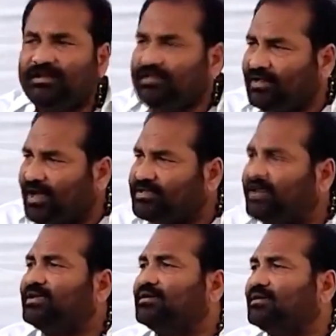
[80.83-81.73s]
ఇది
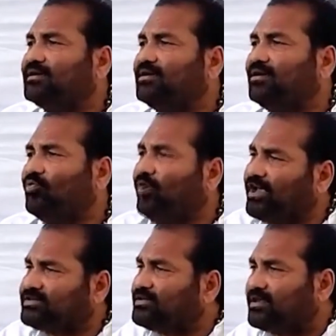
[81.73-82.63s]
నాదే
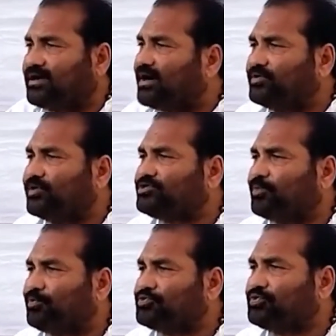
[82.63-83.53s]
వాయిస్ నాది కాదు అని
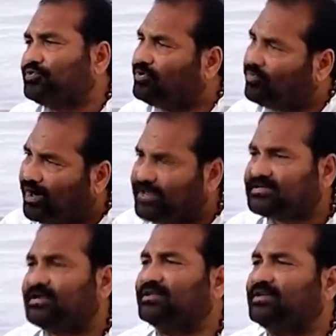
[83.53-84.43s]
చెప్పొచ్చు
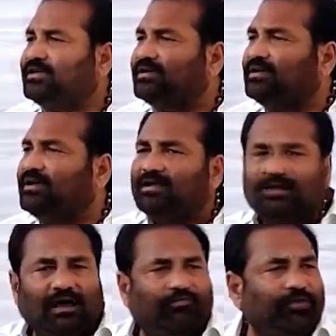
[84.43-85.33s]
వాయిస్ నాదే
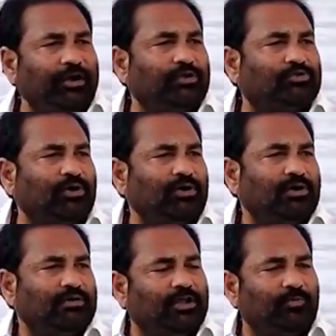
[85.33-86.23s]
నా ఫ్రెండ్తో
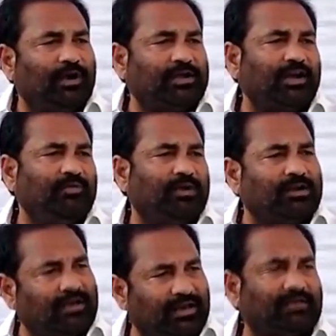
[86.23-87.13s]
నేను మాట్లాడిన
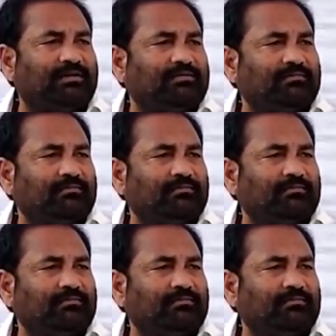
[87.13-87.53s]
మాటలు కరెక్టే